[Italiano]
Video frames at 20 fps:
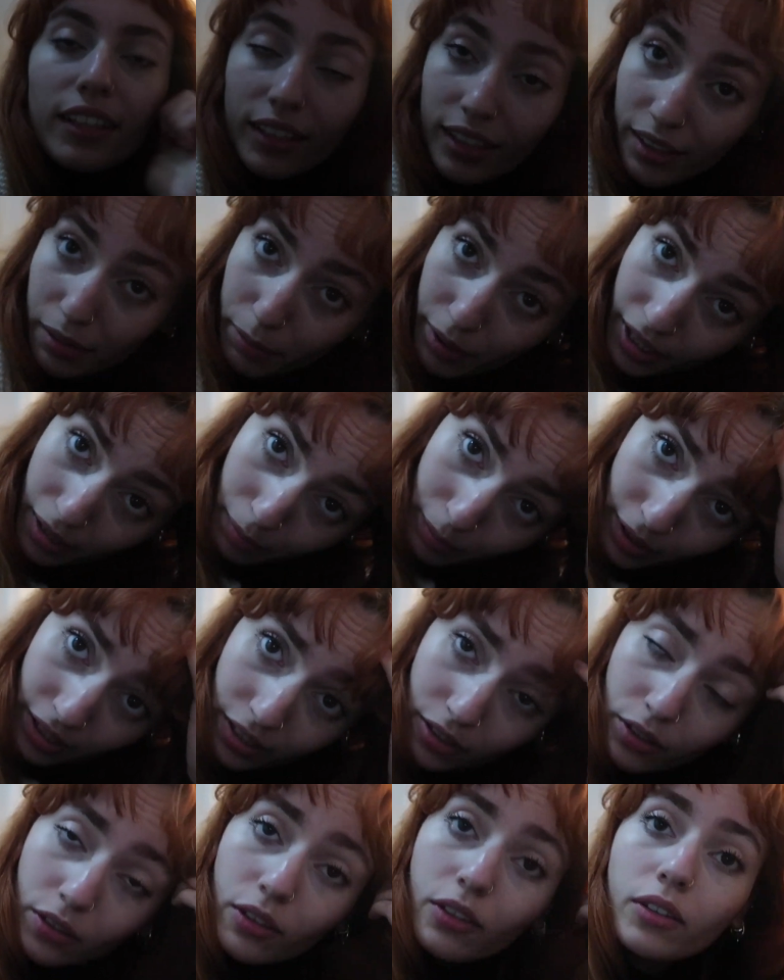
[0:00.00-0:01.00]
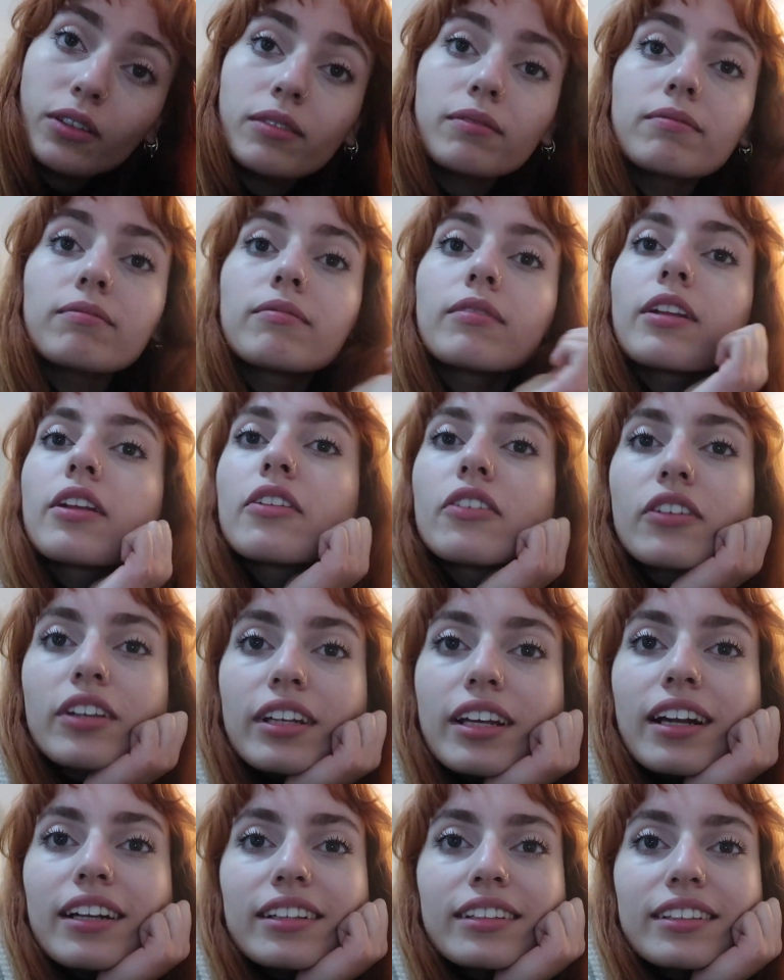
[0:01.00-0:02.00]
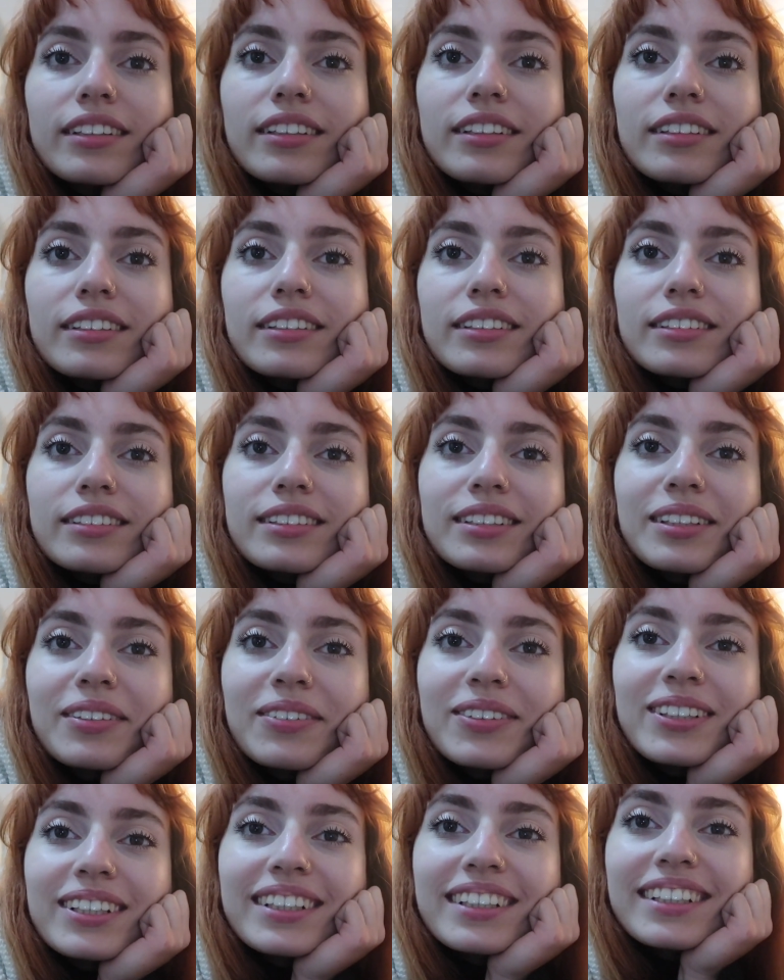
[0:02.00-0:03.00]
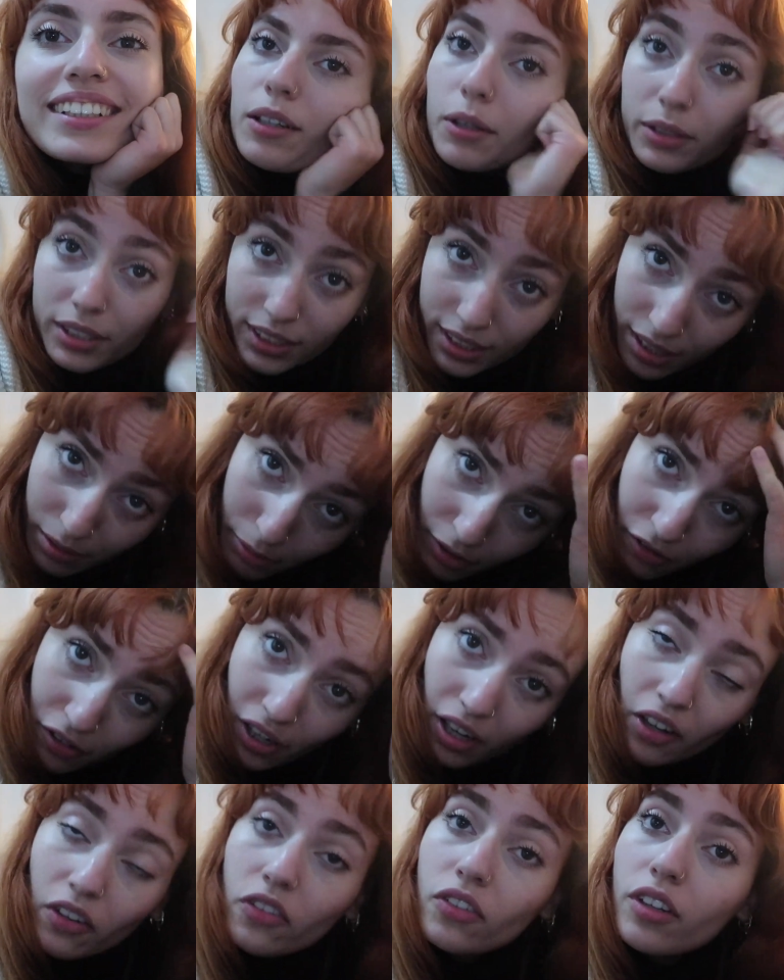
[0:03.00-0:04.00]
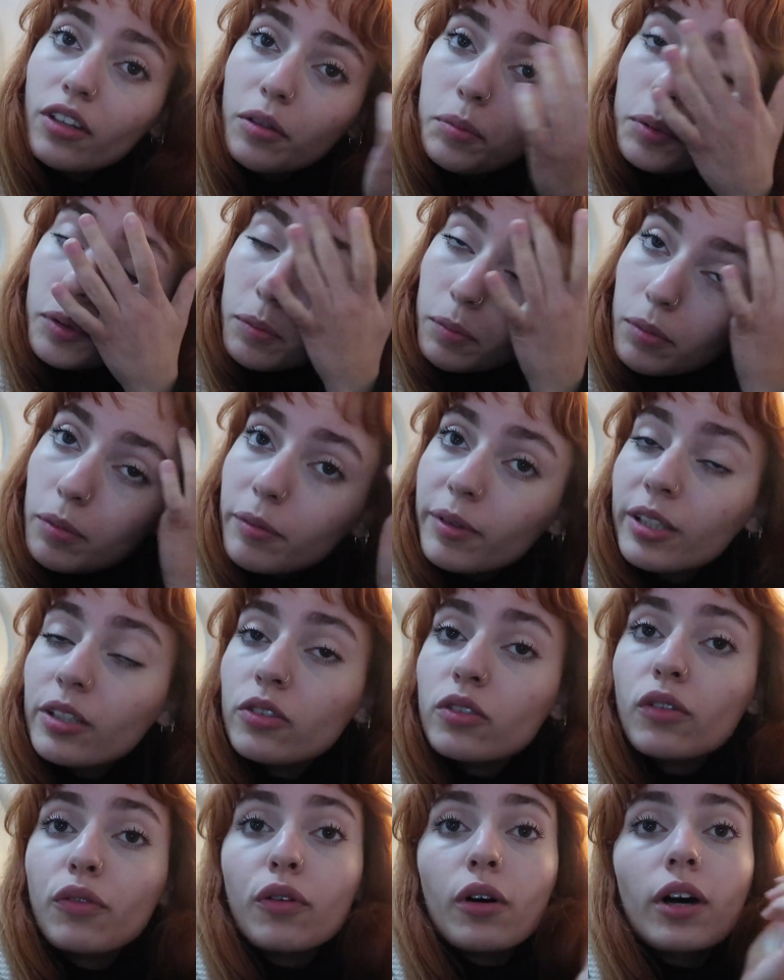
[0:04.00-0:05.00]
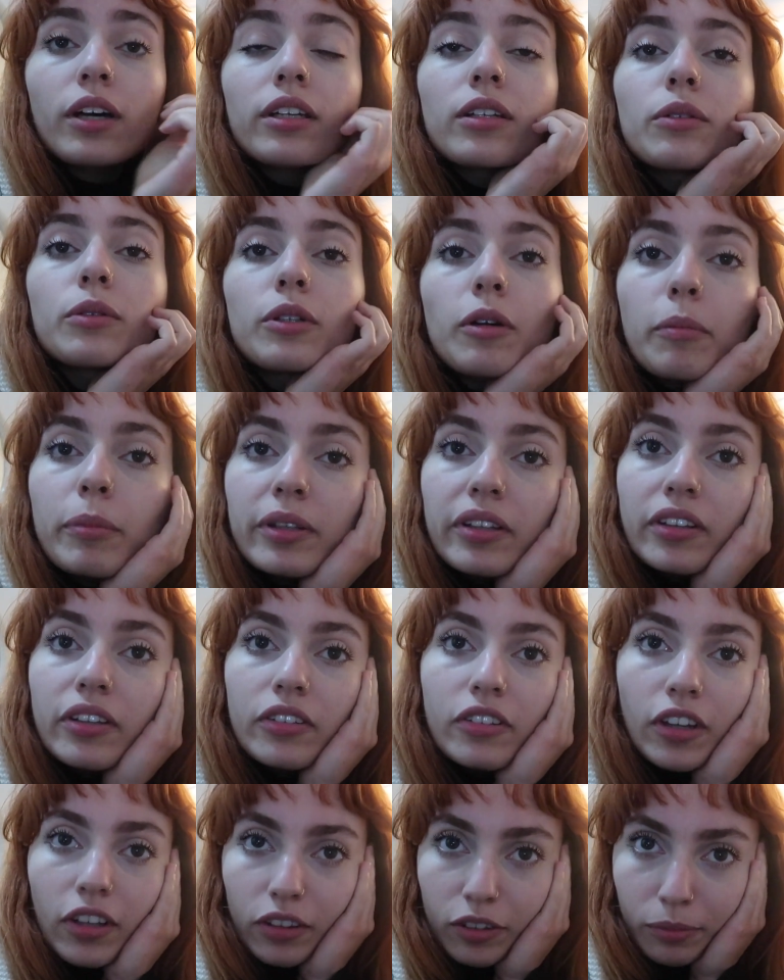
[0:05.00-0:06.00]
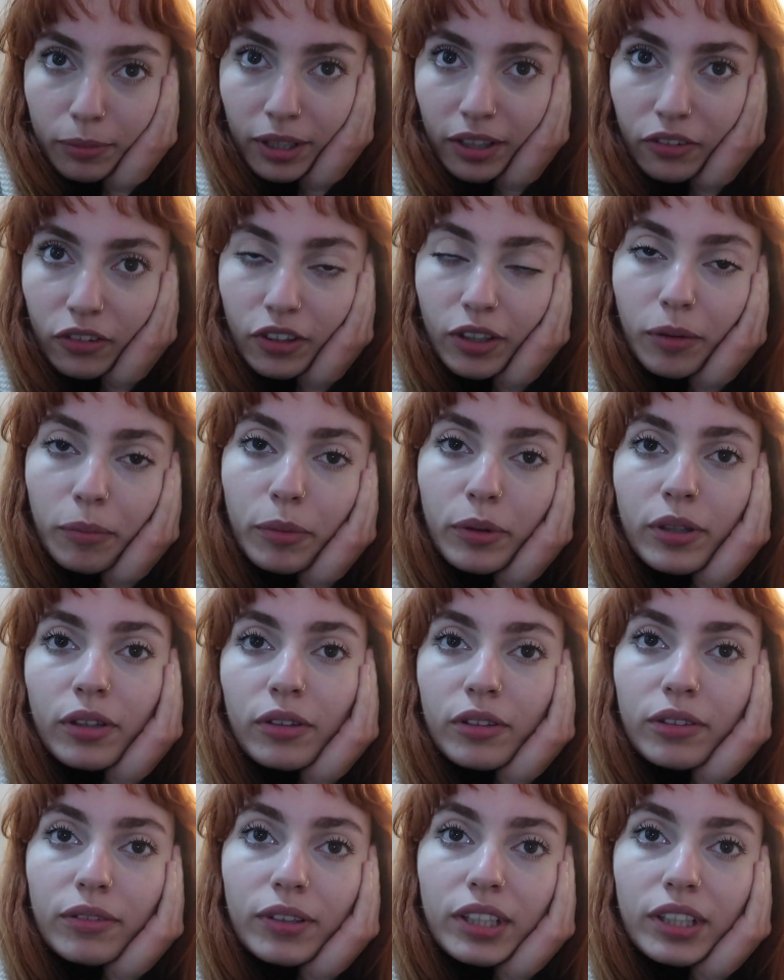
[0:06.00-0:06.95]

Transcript: e i miei capelli sono degenerati tantissimo. Questa è la mia frangia dopo un pomeriggio fuori in cui ho passeggiato ma c'era un pochino di